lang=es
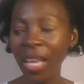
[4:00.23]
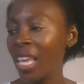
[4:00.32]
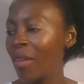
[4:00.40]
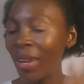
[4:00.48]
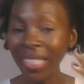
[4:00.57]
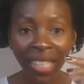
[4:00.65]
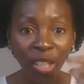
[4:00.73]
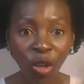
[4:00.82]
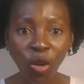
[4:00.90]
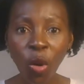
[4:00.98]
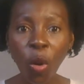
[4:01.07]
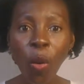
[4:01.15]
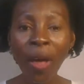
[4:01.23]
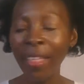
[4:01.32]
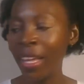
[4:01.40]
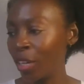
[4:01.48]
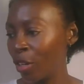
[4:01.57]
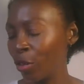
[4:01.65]
Y va a ser con un
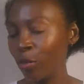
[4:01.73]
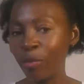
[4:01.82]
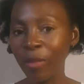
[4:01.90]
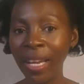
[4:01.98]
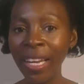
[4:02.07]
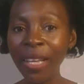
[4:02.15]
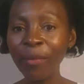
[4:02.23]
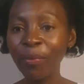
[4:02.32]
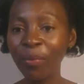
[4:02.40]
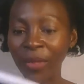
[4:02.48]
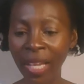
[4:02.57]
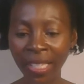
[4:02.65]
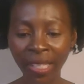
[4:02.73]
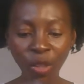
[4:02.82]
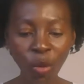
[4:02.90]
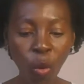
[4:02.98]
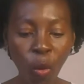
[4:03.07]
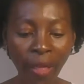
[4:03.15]
cuaderno, ¿vale? Este es
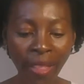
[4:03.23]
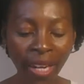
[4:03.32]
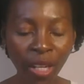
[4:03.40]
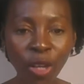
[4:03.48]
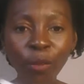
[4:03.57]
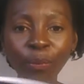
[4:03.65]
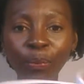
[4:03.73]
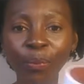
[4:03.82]
un cuaderno,